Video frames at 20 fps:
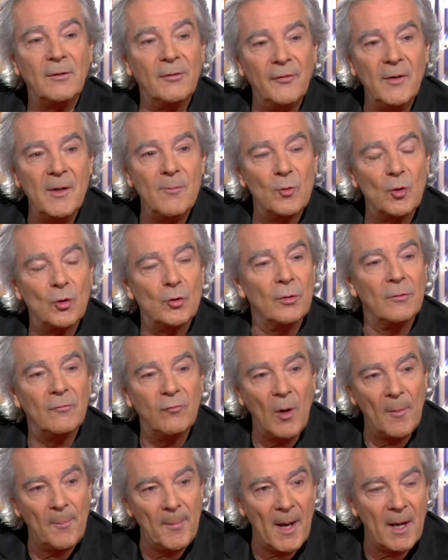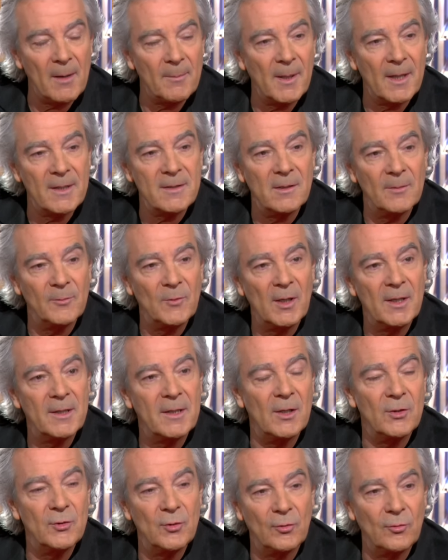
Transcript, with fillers: films que je ne vois pas, par exemple, dans lesquels je